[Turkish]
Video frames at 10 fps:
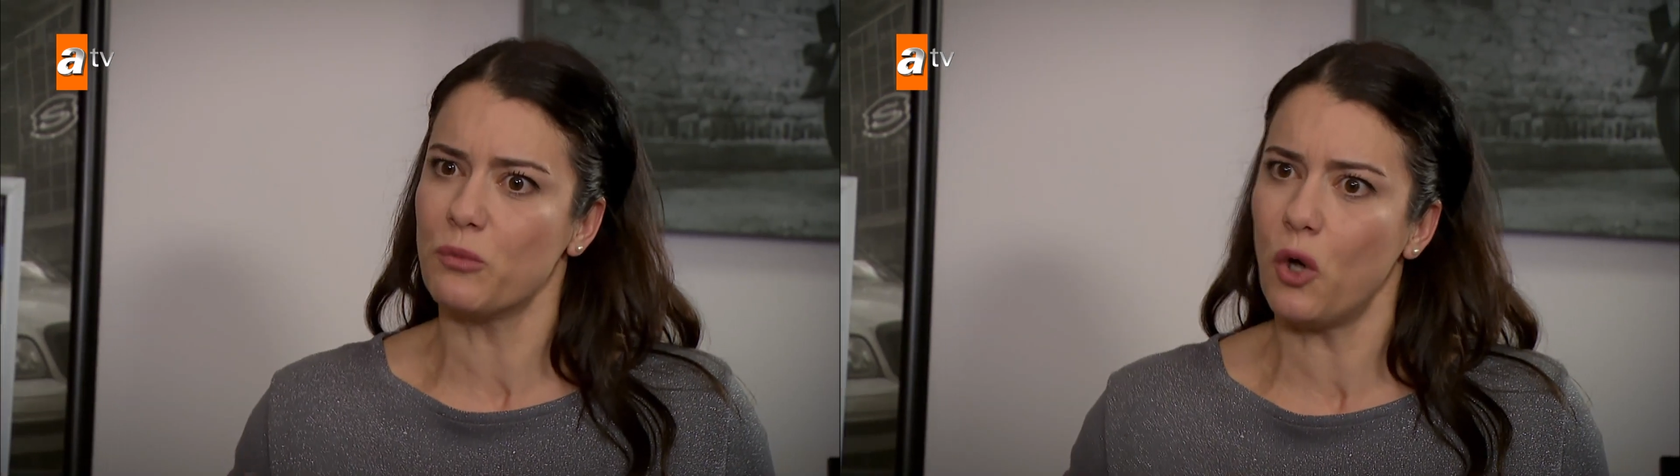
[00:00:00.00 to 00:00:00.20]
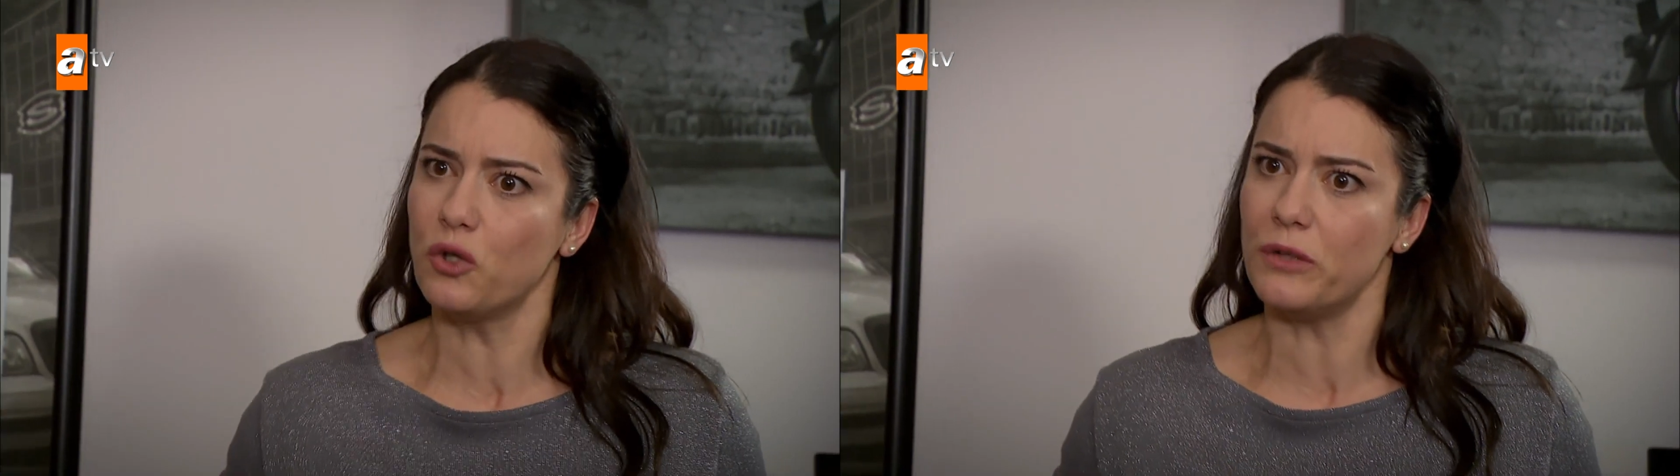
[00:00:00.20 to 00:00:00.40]

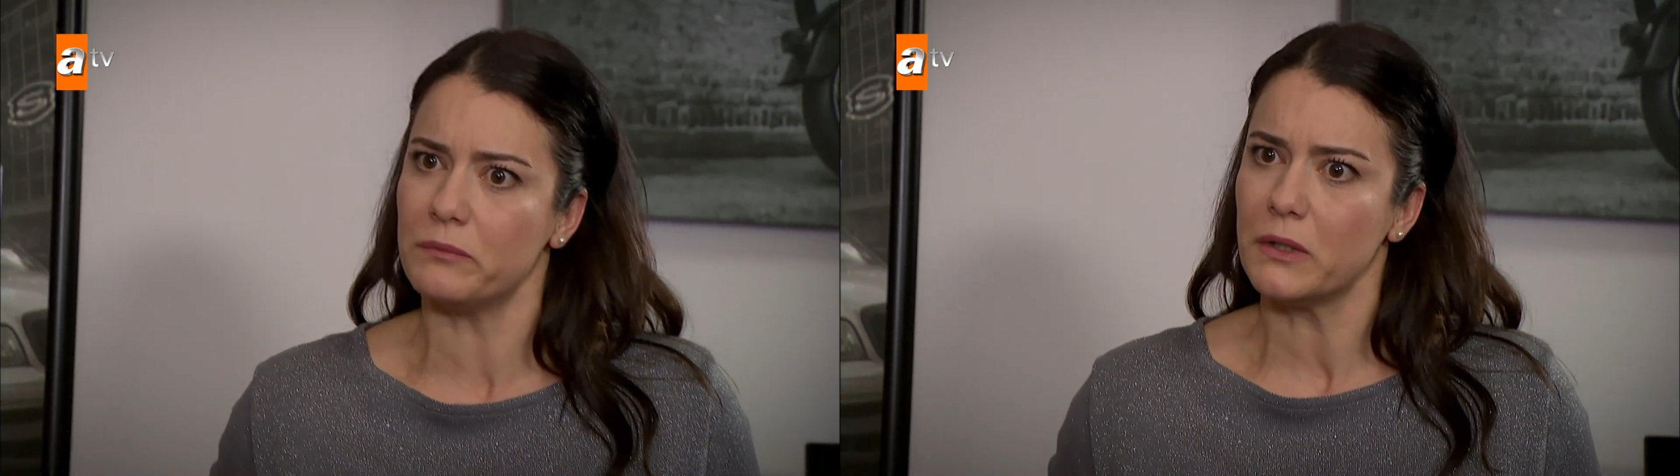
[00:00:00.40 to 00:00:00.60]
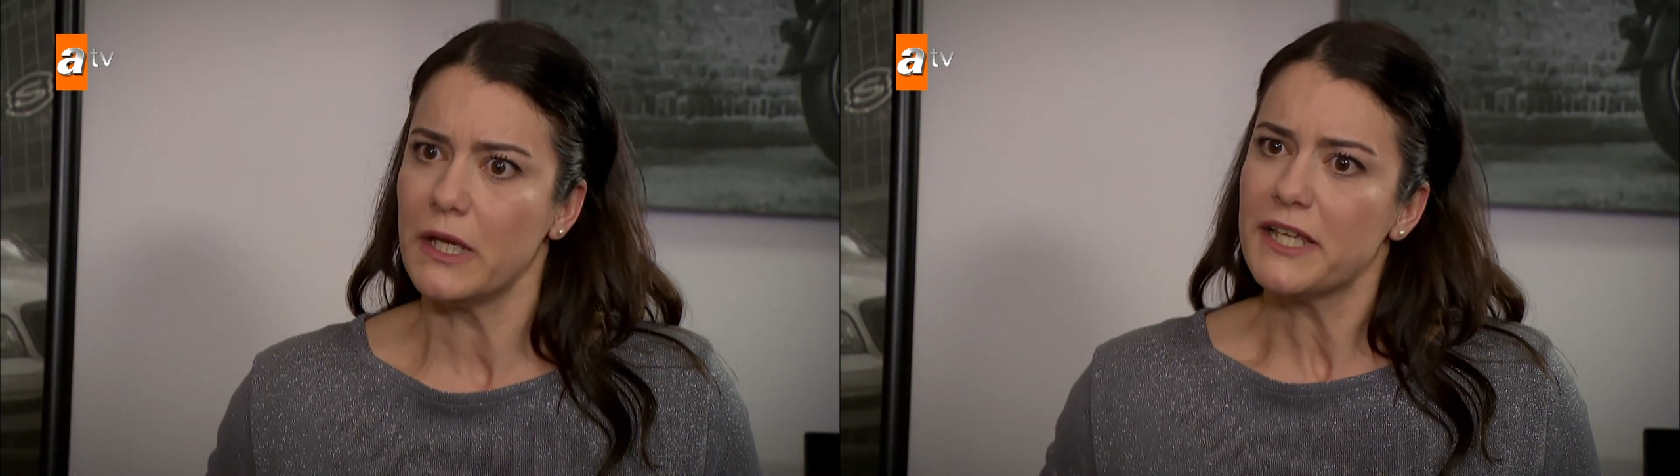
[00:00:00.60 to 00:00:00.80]

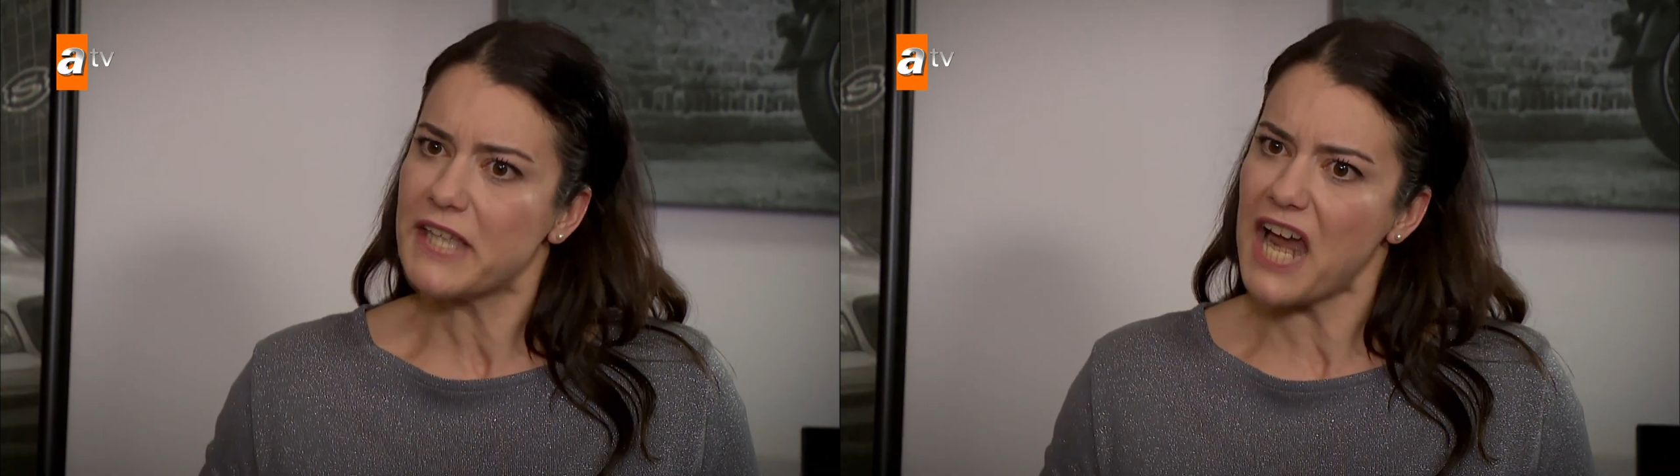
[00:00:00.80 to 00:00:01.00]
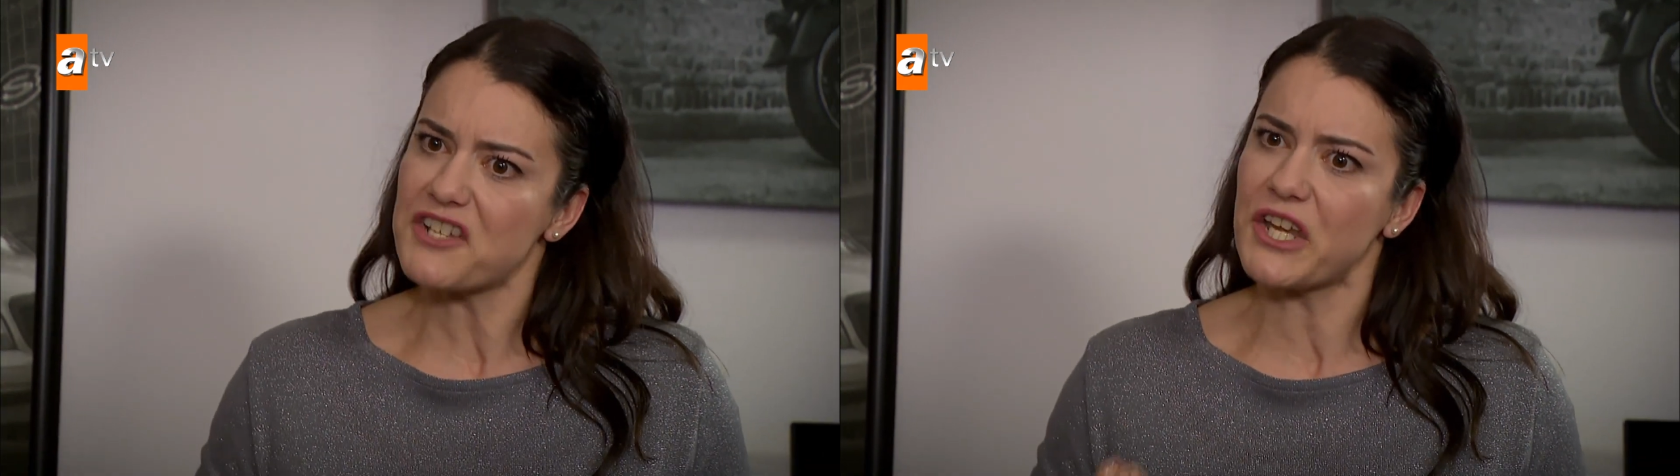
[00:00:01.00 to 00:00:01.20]
oğlum.
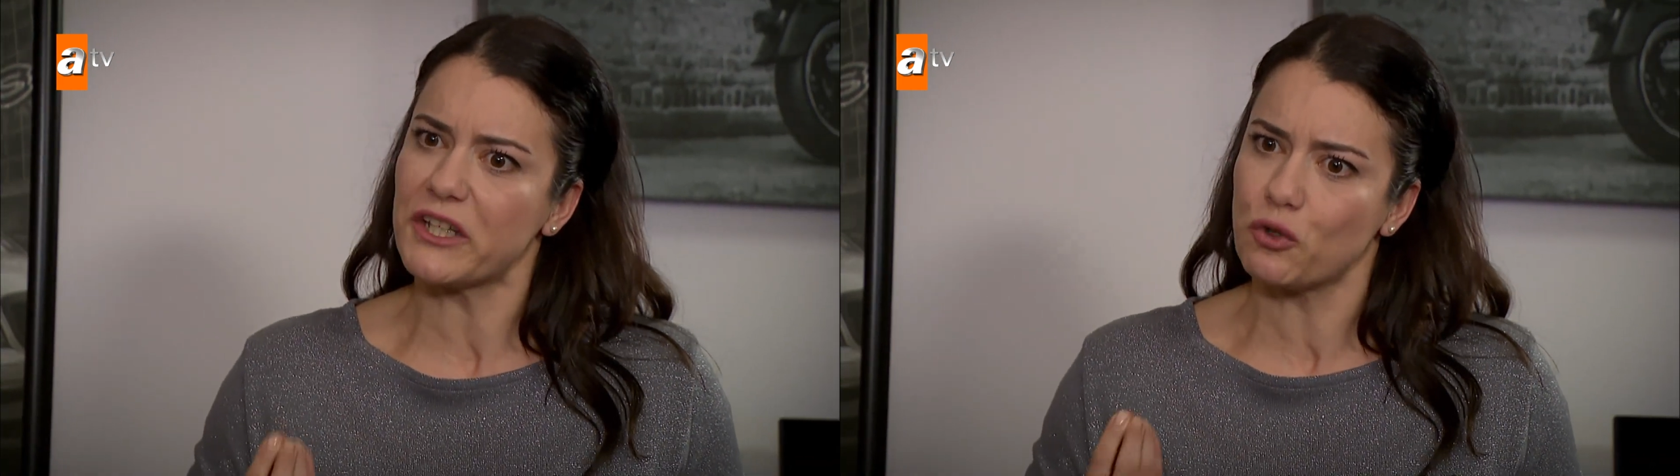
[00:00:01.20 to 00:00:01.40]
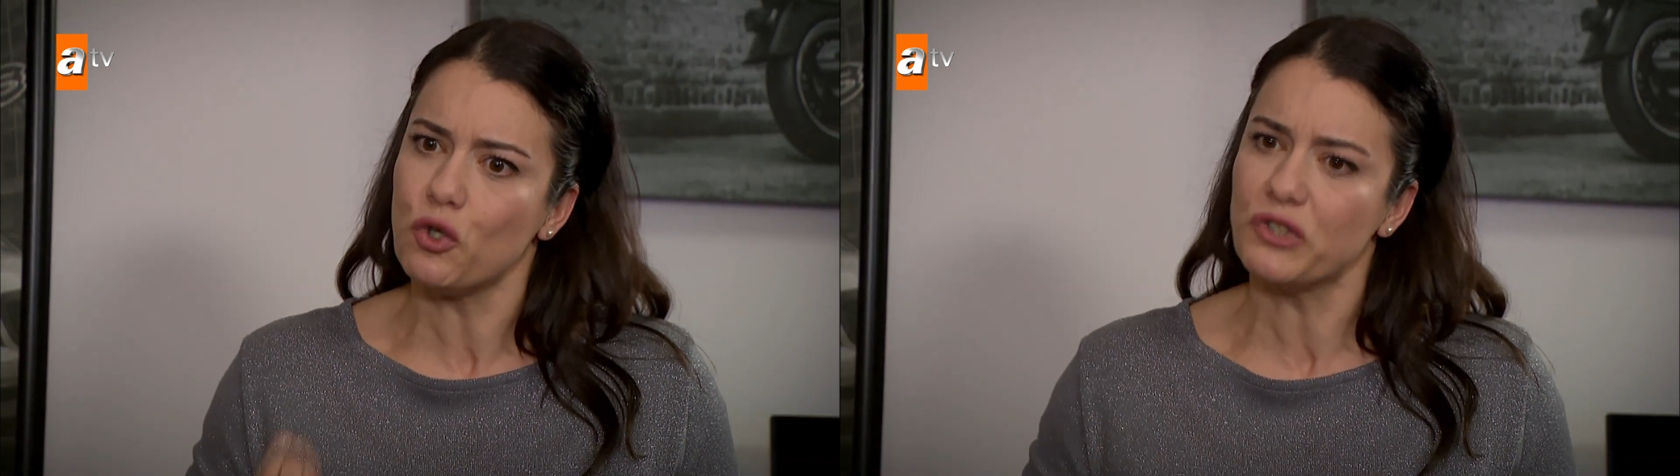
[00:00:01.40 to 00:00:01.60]

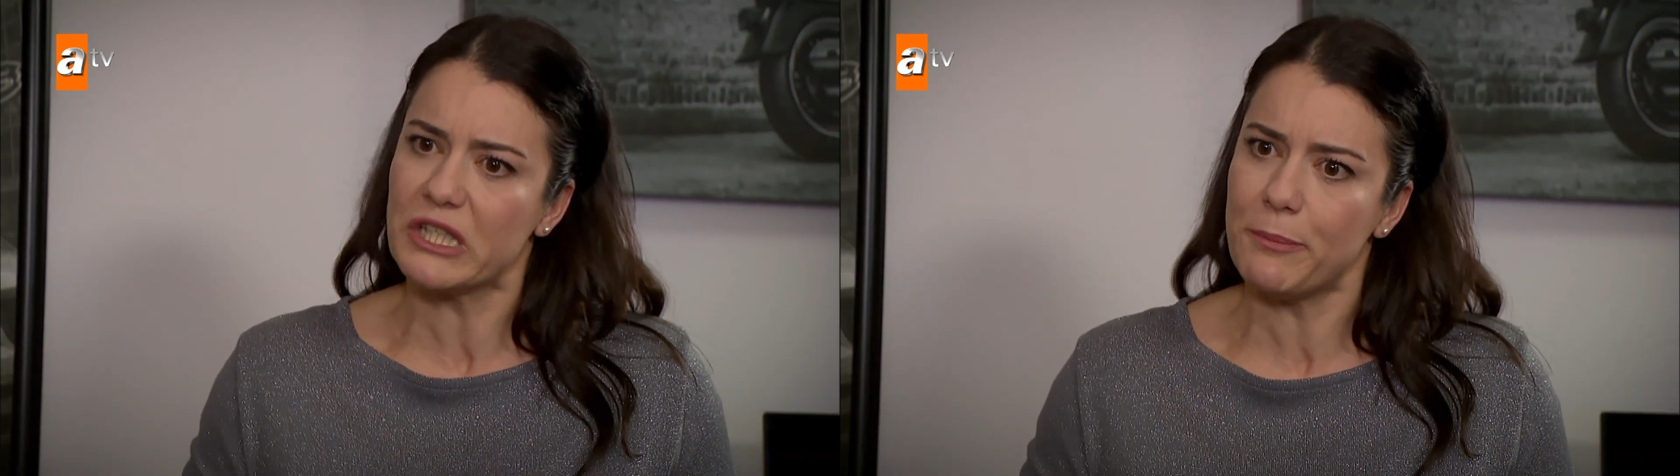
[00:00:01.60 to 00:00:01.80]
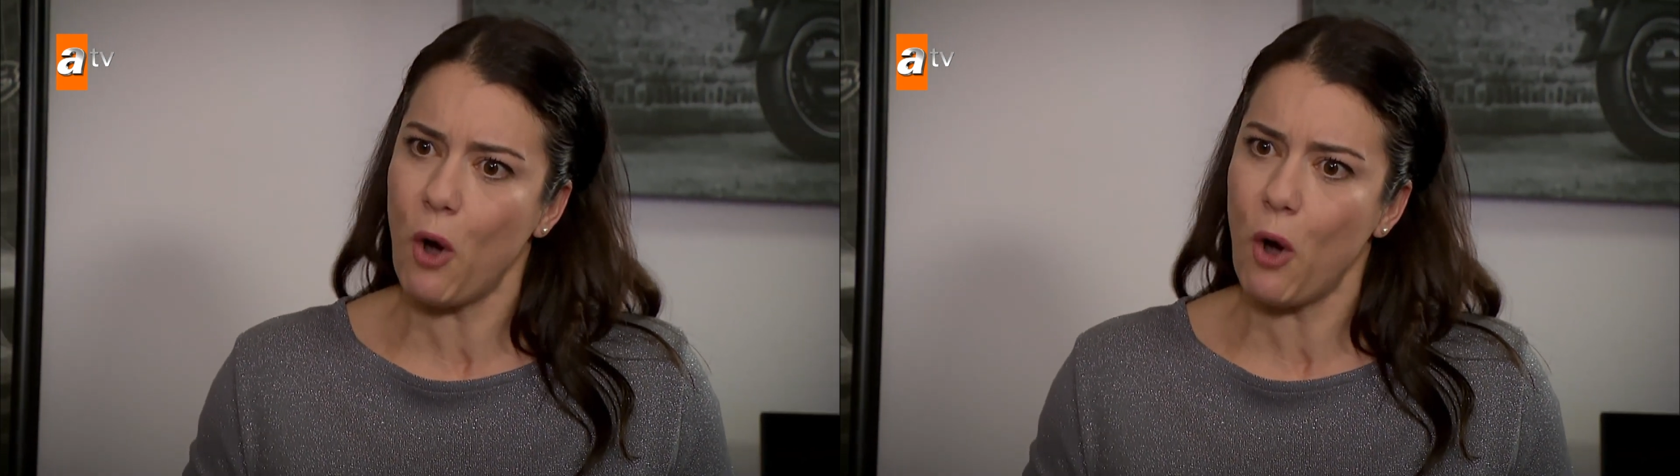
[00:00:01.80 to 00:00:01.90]
Gerçek gün gibi